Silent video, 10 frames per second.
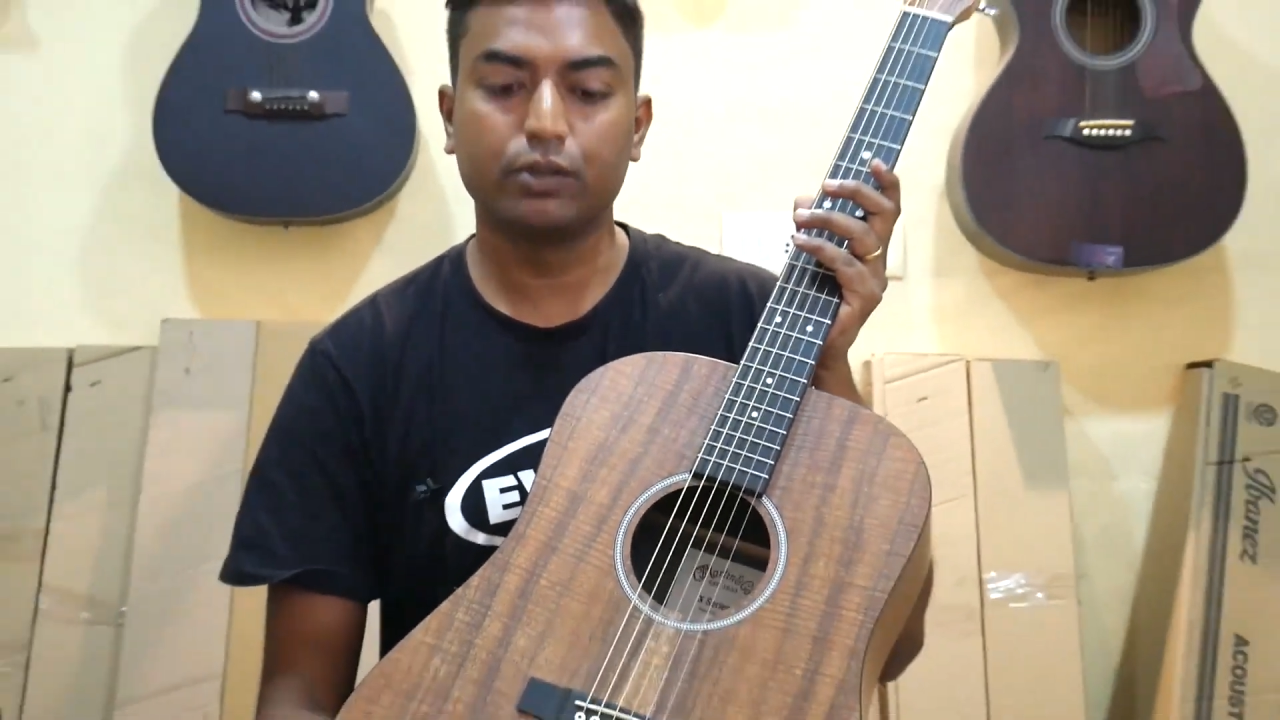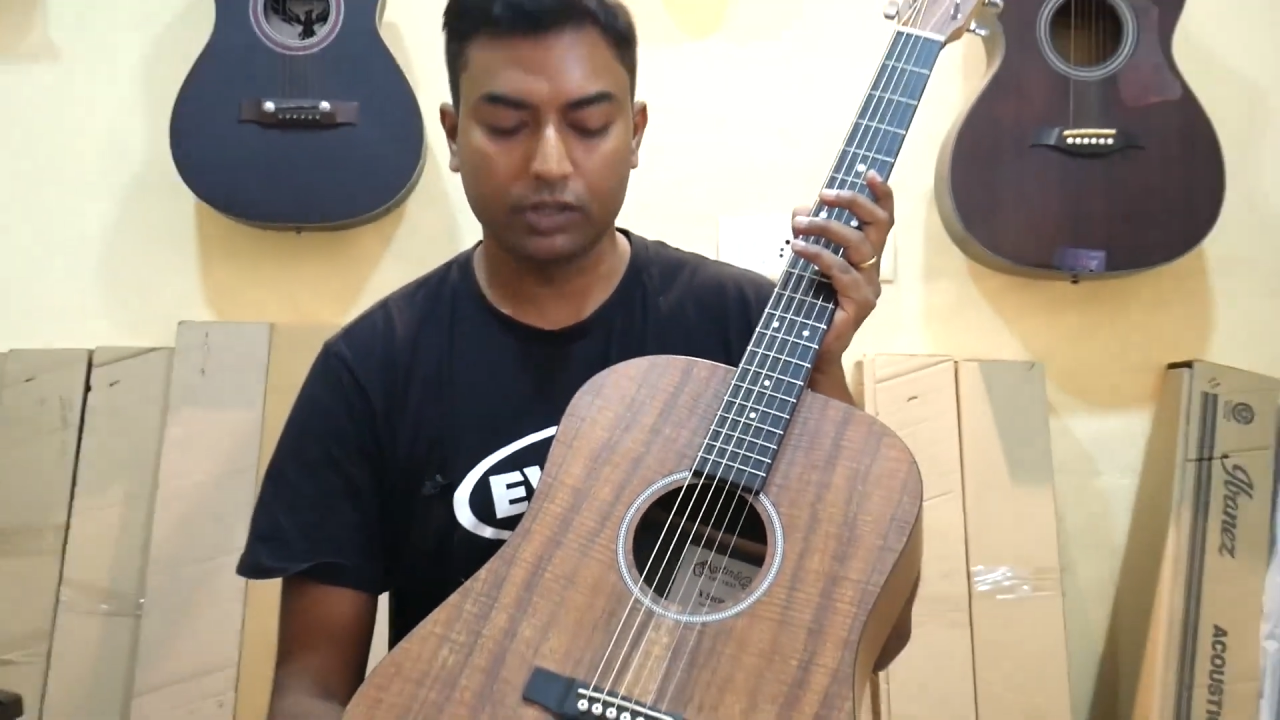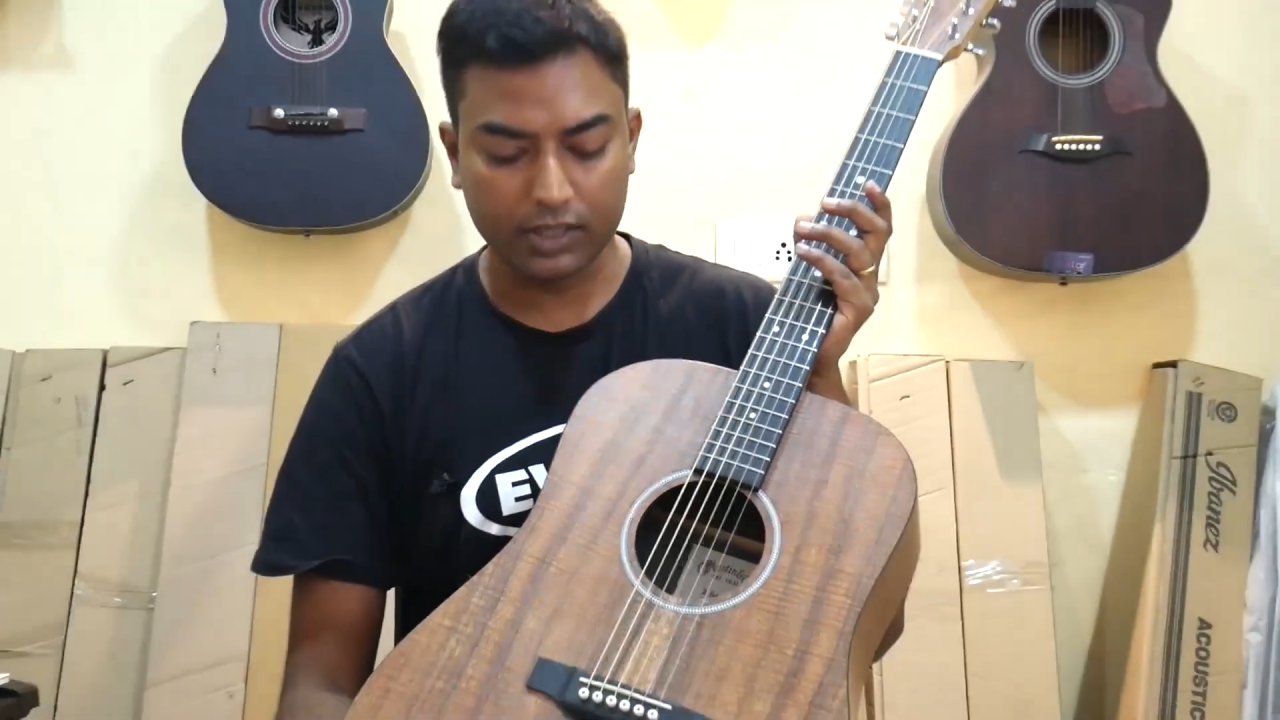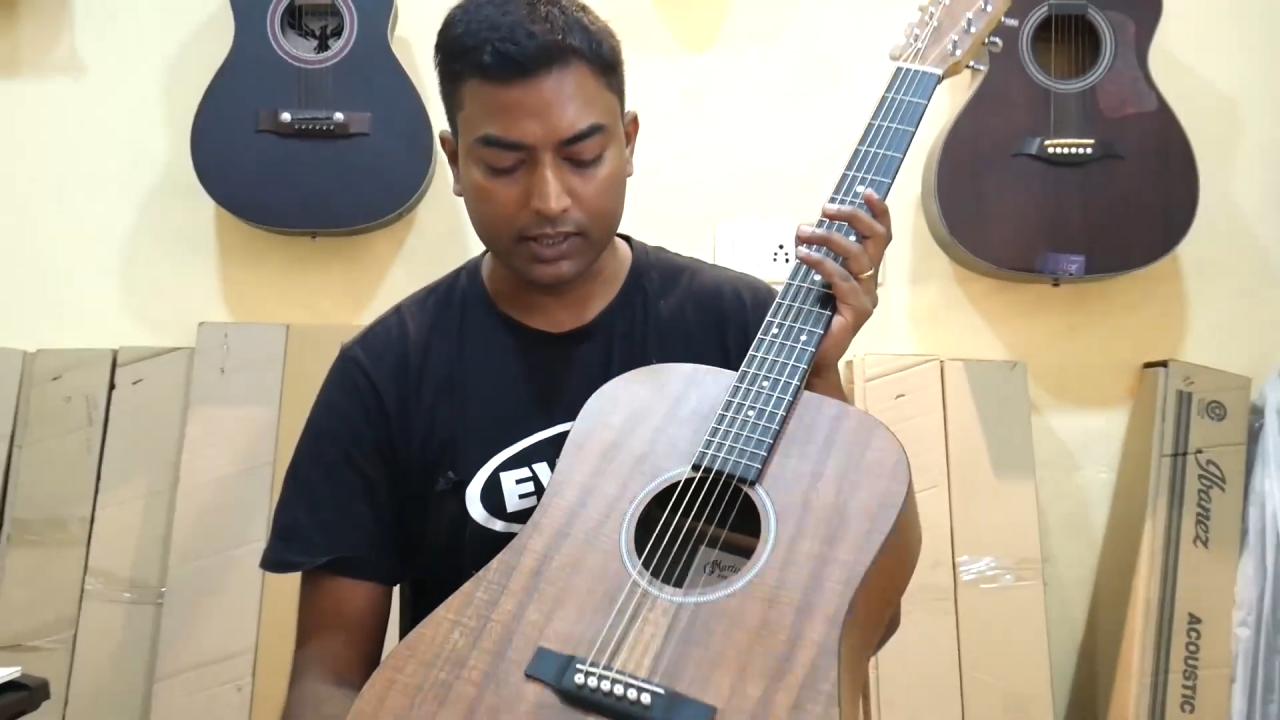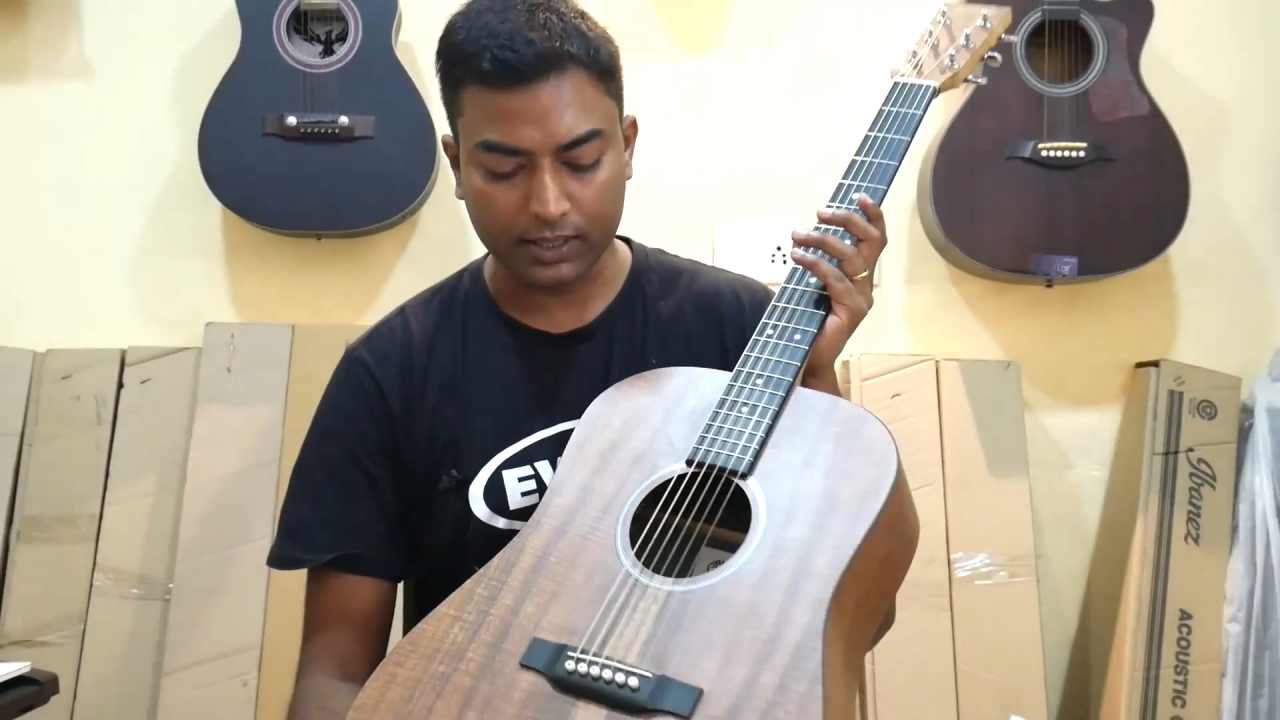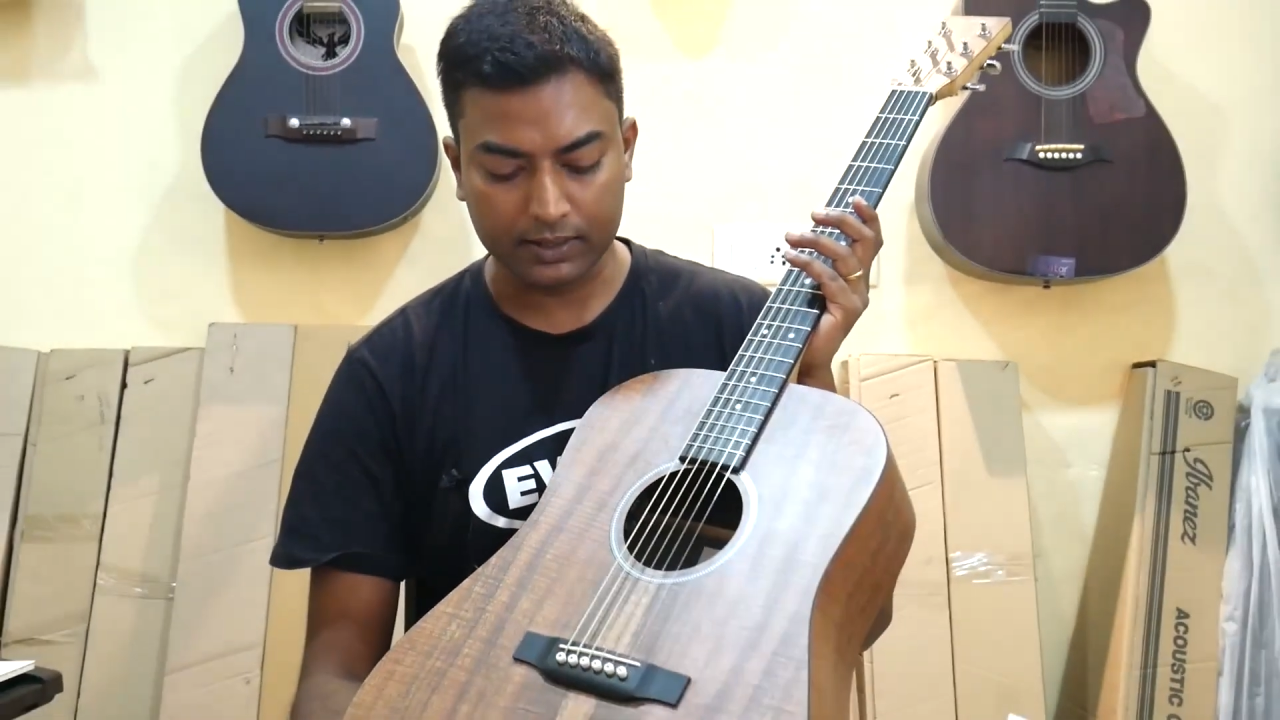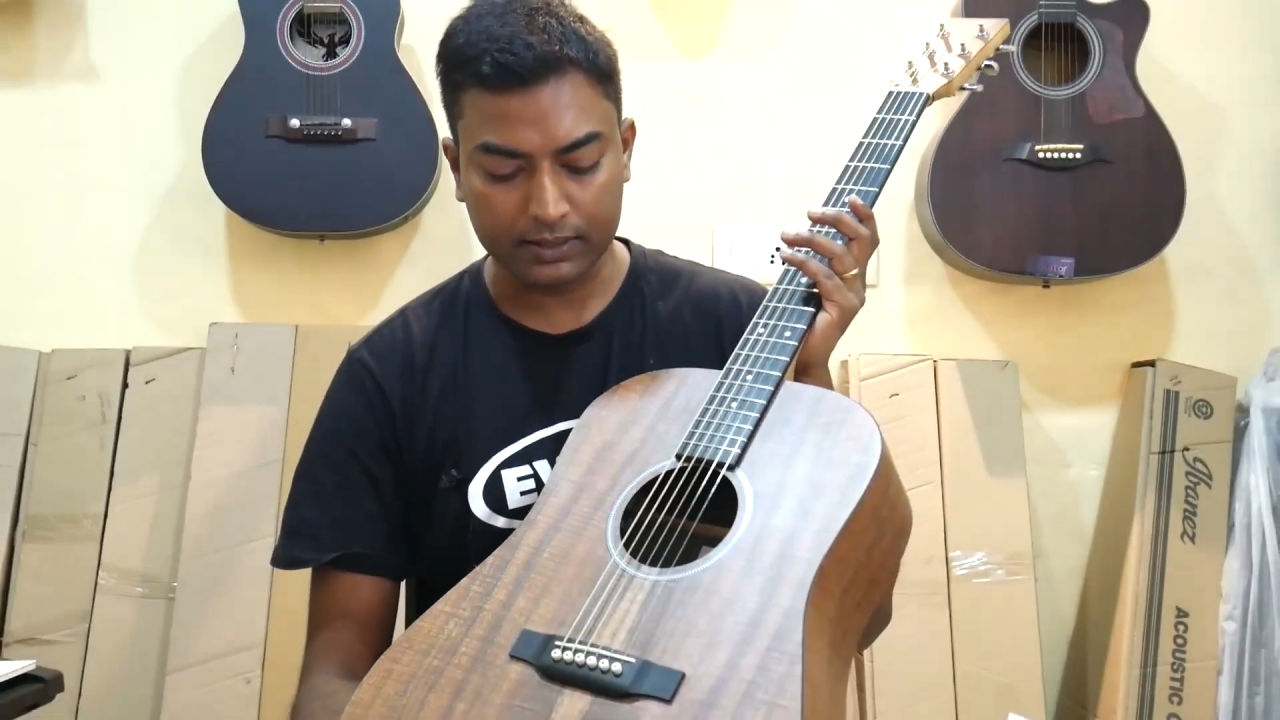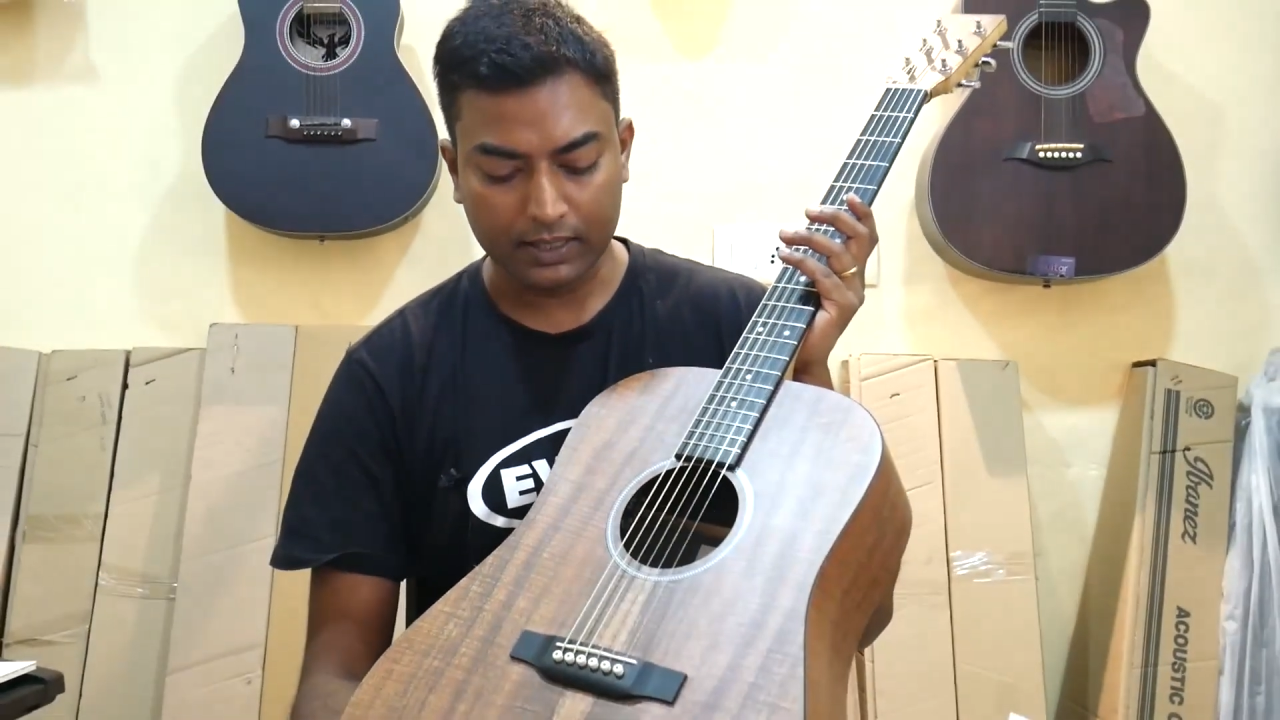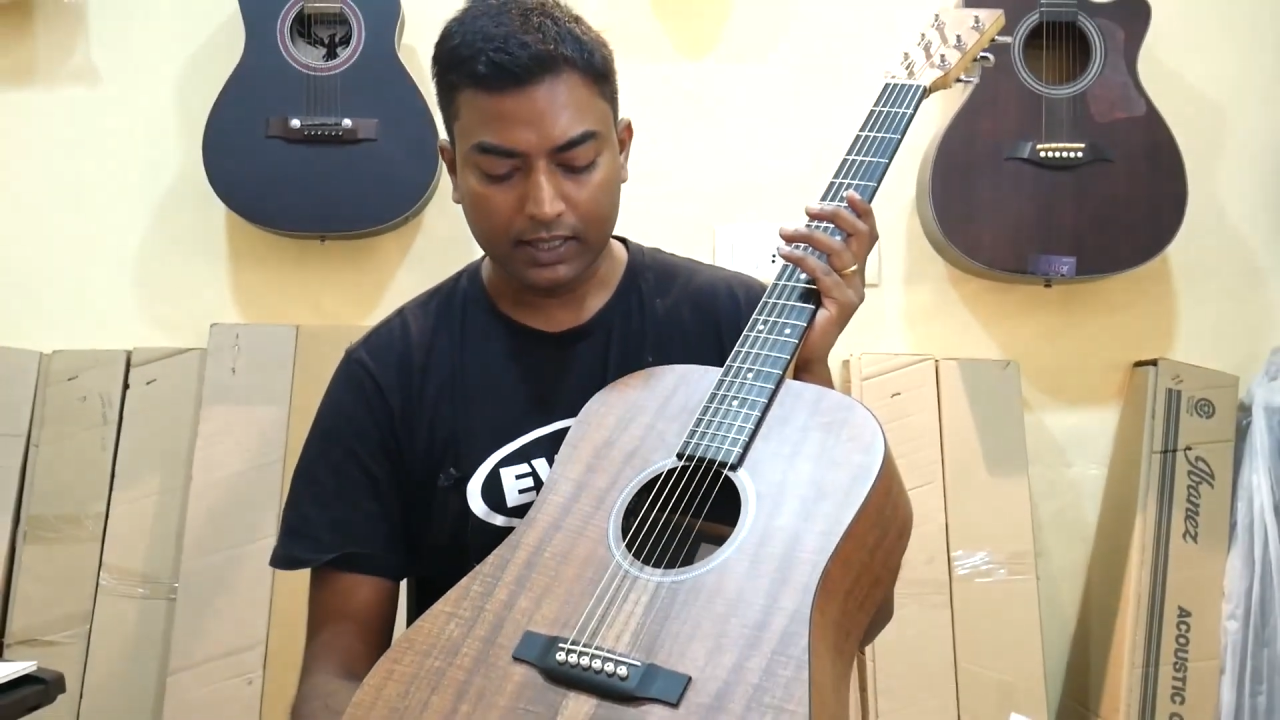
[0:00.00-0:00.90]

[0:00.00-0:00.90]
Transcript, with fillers: गुड गिटार